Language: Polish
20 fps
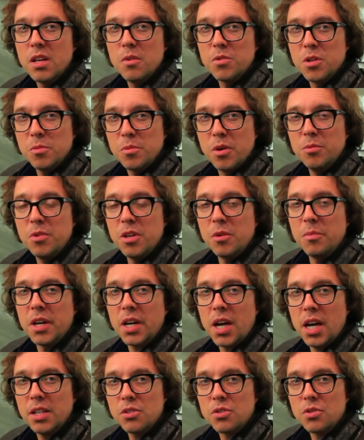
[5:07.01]
Przypomnijmy,
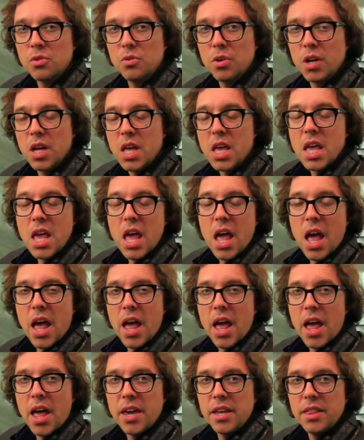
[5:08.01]
Hans
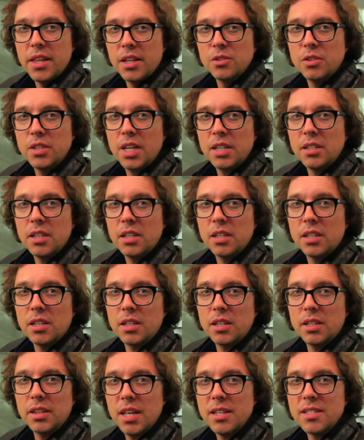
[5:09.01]
E, I na dodatek
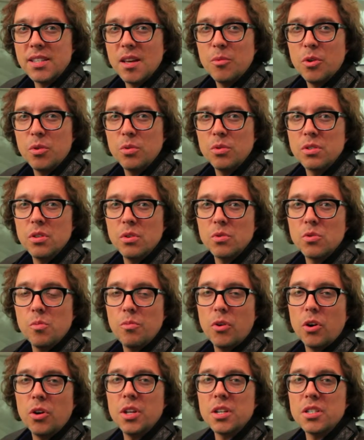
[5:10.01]
e, ten samochód zdążył
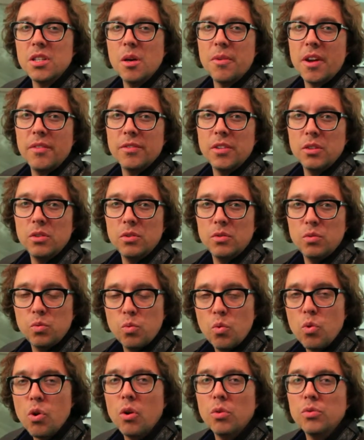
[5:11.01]
pokonać naprawdę
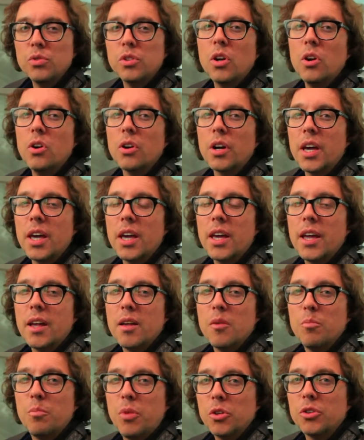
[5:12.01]
długą drogę
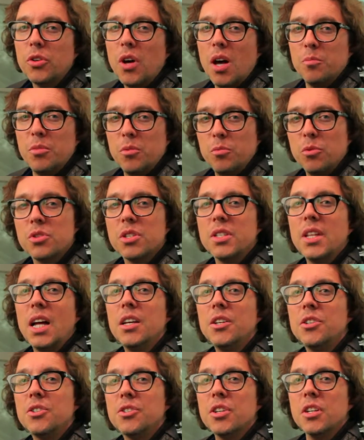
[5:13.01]
po to, aby móc
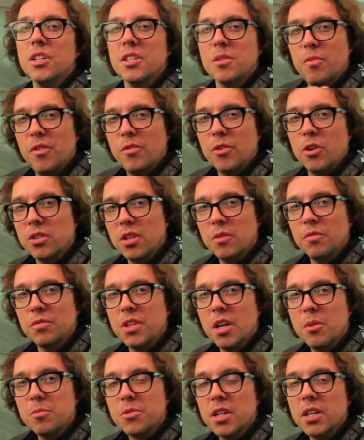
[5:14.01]
znaleźć się z powrotem w
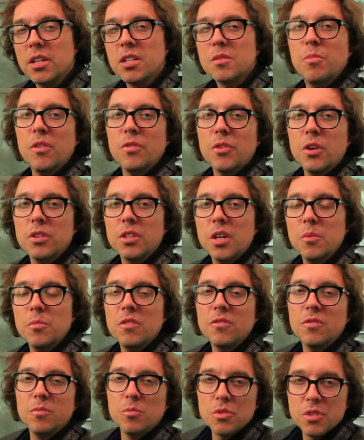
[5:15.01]
Niemczech, z powrotem
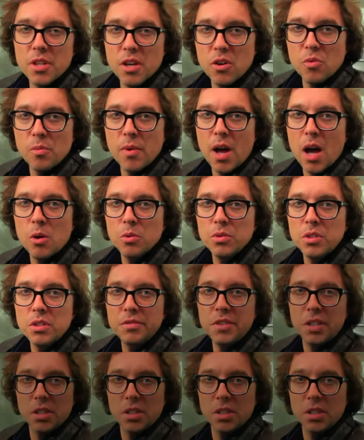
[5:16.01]
w Muzeum Audi w